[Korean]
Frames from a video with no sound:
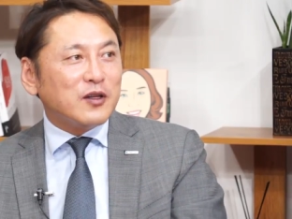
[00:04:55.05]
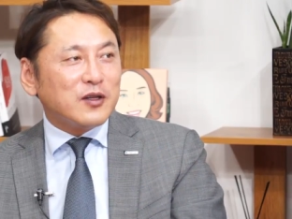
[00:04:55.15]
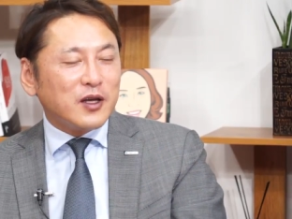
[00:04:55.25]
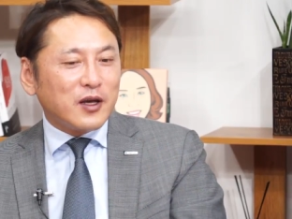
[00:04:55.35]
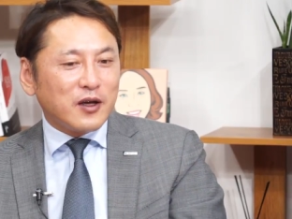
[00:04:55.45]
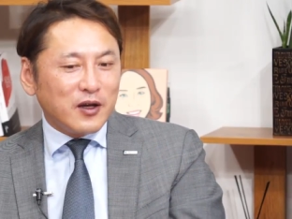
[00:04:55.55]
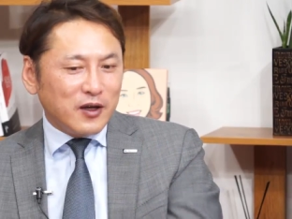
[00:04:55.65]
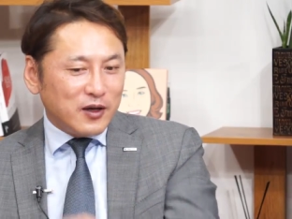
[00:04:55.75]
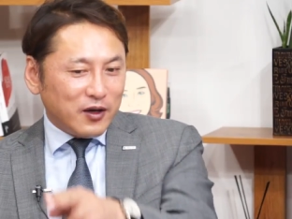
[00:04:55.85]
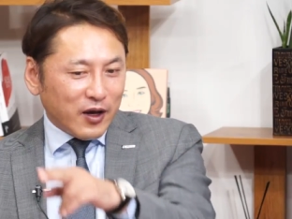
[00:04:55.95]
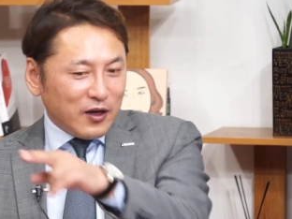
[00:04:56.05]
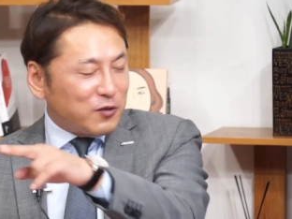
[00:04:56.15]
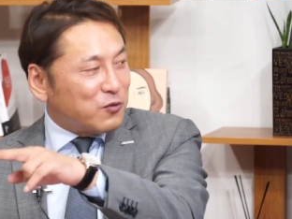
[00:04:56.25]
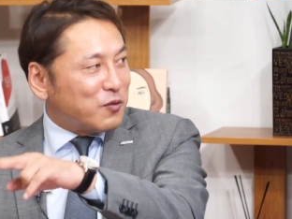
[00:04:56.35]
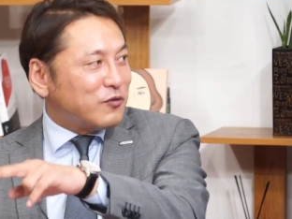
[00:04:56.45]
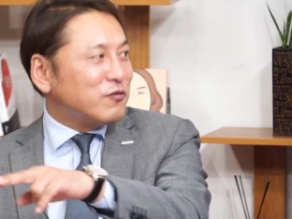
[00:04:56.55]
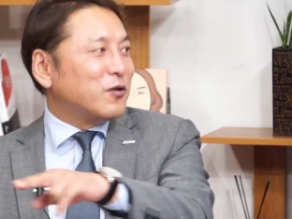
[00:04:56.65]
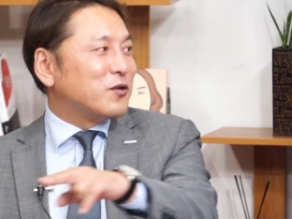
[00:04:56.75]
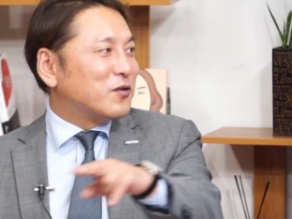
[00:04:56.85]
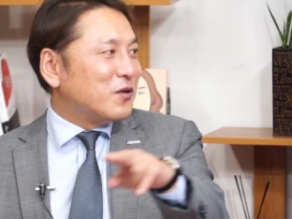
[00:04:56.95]
있는데 엘리트 코스만 쭉
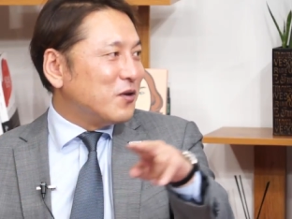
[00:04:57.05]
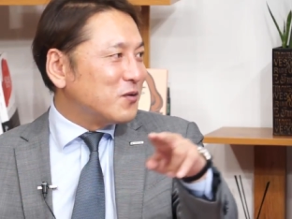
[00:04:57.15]
거쳤어요.